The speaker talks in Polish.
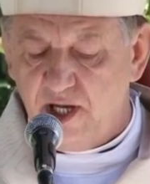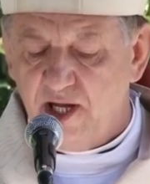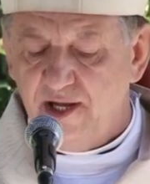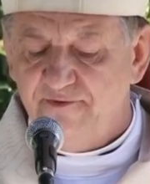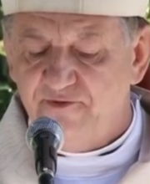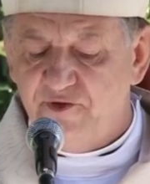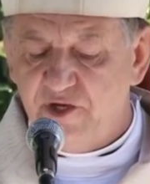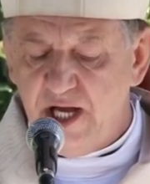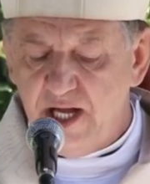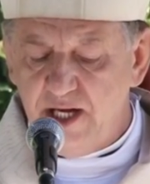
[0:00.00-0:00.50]

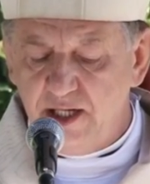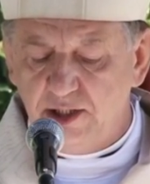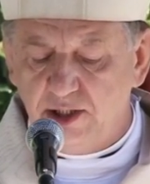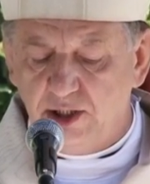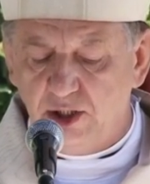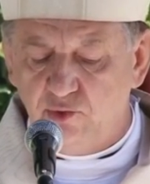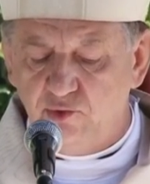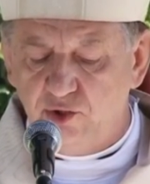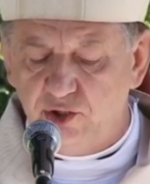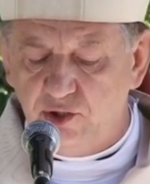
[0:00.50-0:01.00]

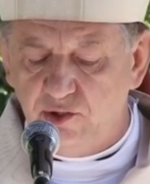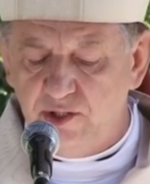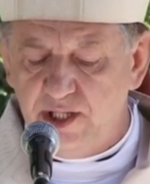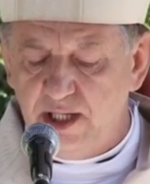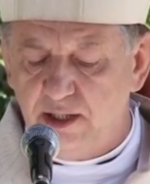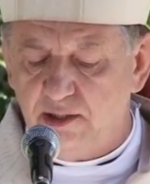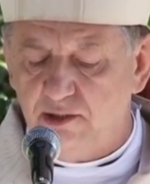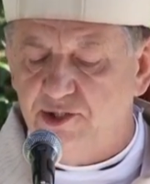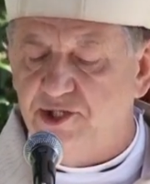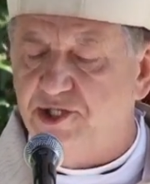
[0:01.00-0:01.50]
wielką rolę
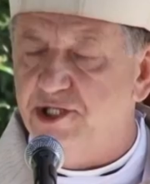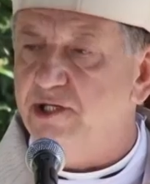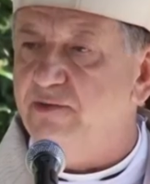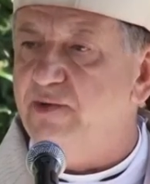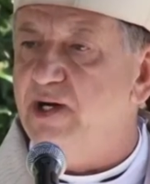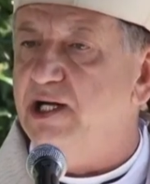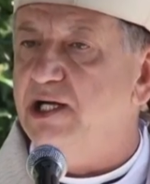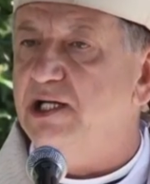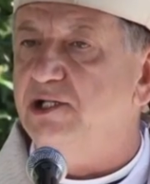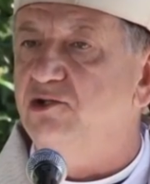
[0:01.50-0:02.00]

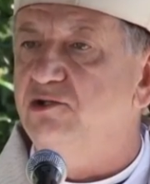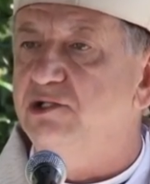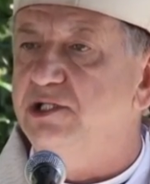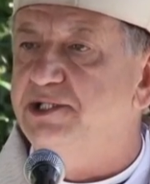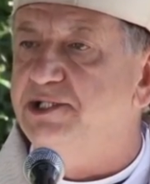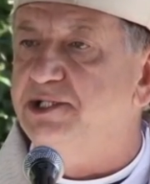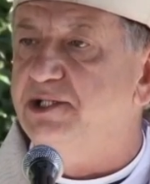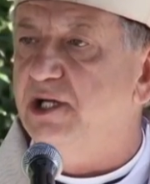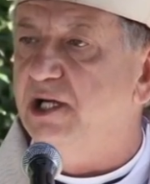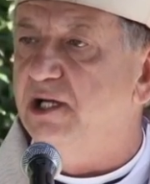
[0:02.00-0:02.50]
Kościoła
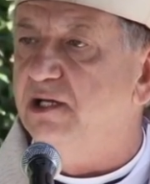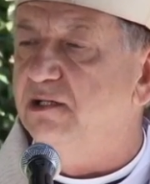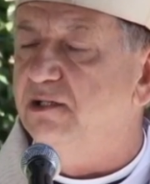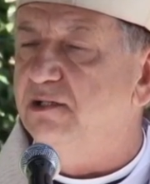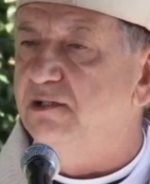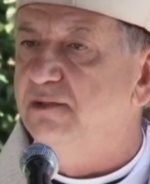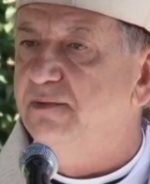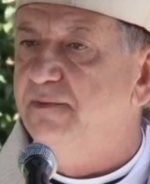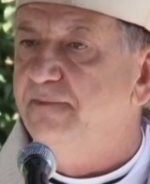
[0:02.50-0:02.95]
katolickiego